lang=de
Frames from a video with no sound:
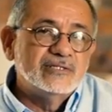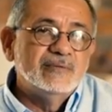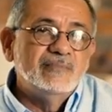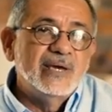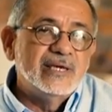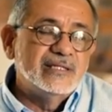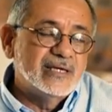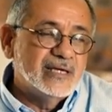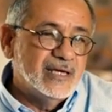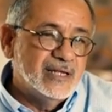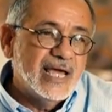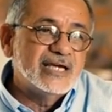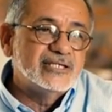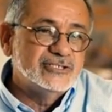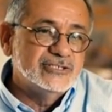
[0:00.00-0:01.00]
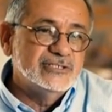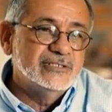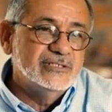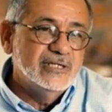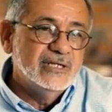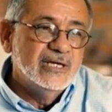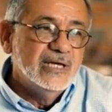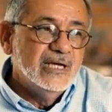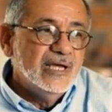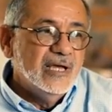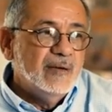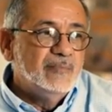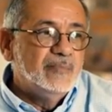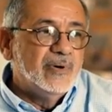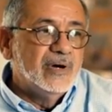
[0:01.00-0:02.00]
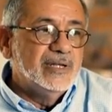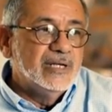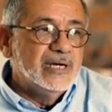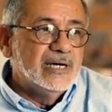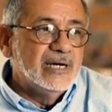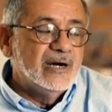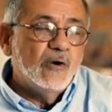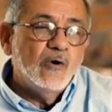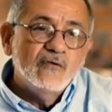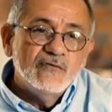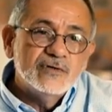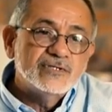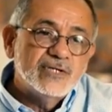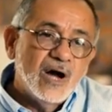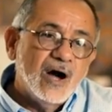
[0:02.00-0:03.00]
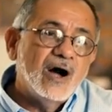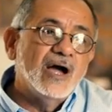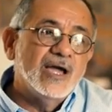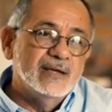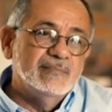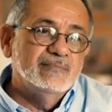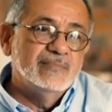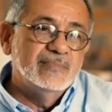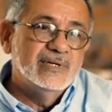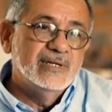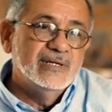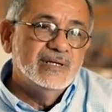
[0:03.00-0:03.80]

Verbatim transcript: Aber im Laufe der Zeit werden die uh, Verbindungen hergestellt.